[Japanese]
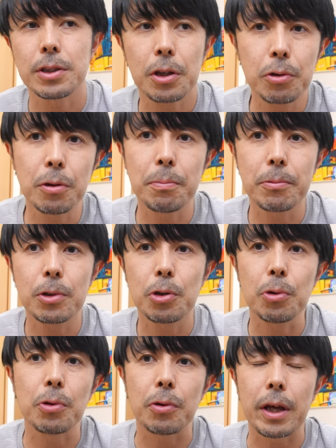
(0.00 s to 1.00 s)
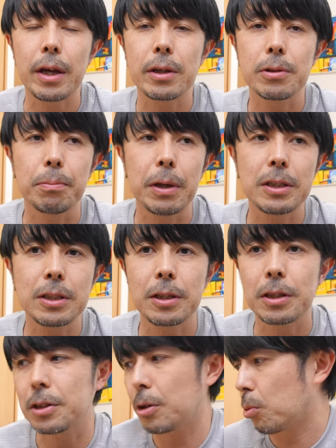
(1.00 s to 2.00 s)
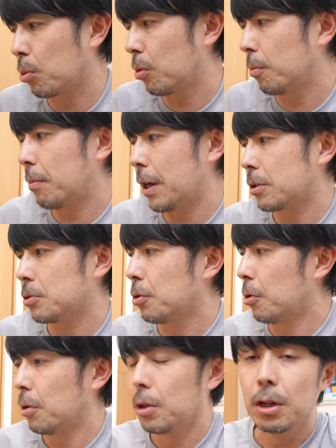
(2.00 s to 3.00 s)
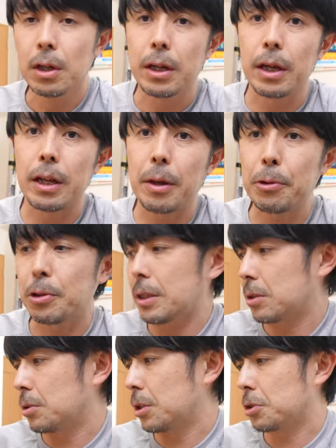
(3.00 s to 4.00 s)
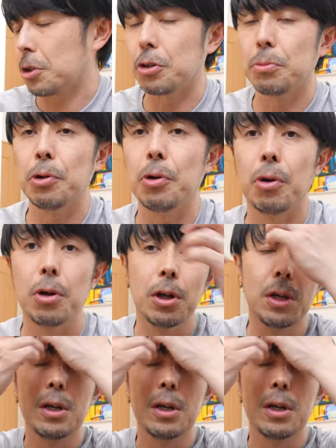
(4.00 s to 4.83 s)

先ほど今日のね、メインチャンネルでこのマイクのレビューを出すんですけども、